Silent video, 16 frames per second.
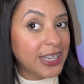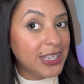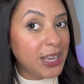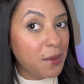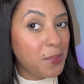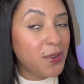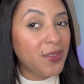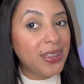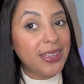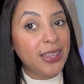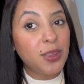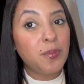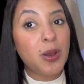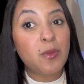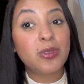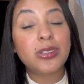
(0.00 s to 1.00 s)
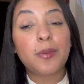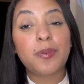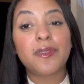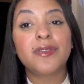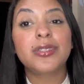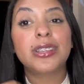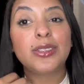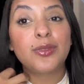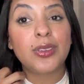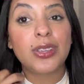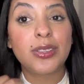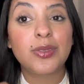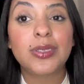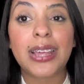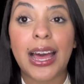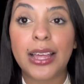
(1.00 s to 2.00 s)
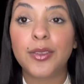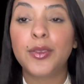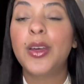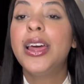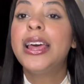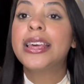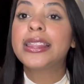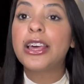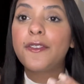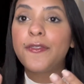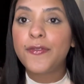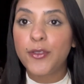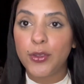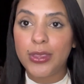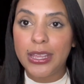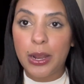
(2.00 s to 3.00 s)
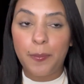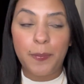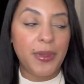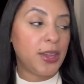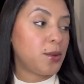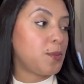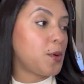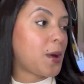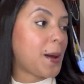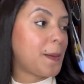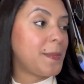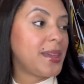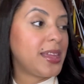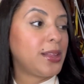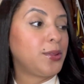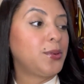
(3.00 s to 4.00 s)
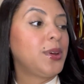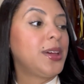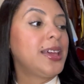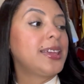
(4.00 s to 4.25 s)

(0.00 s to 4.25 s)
e já aproveitando pra mostrar pra vocês o resultado da fioterapia no meu cabelo,